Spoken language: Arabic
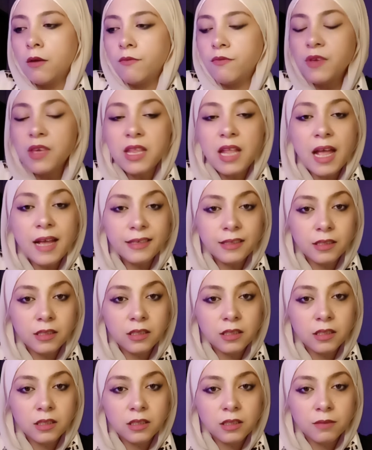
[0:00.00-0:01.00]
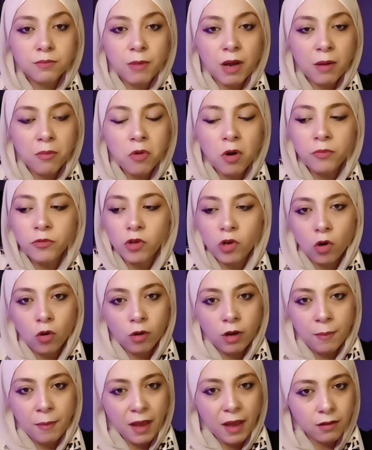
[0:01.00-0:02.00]
في ناس مجموعه من
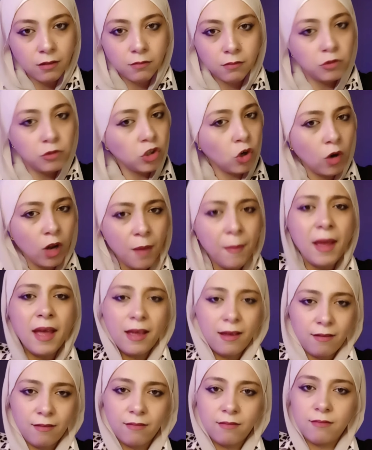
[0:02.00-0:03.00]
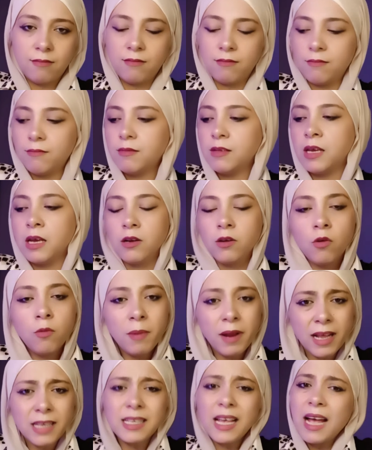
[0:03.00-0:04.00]
العلماء مش علماء يعني
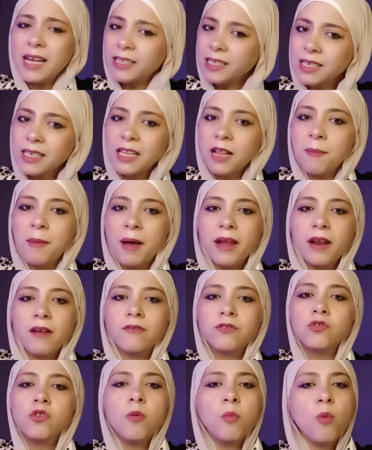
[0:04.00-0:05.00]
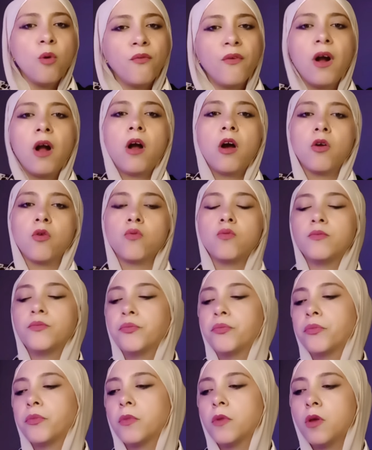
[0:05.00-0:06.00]
هم ناس قاعدين كده مع نفسهم وفكروا
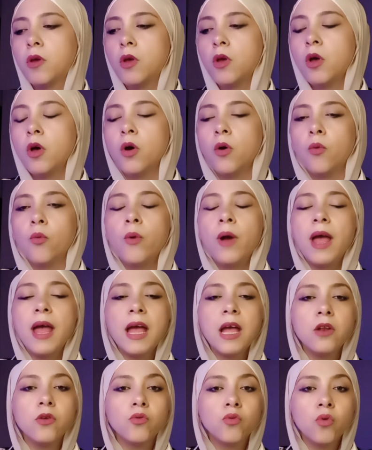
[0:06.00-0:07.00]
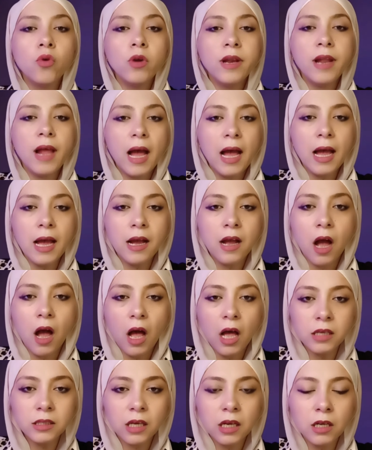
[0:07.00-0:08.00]
وقالوا كل حاجه
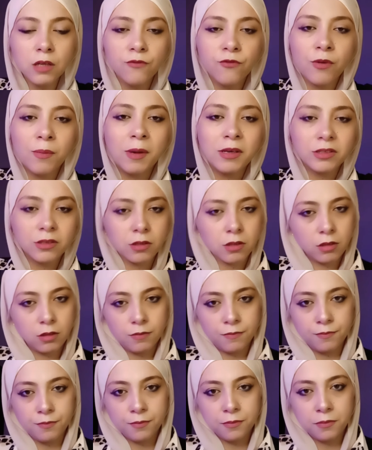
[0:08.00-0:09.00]
حصلت في مصر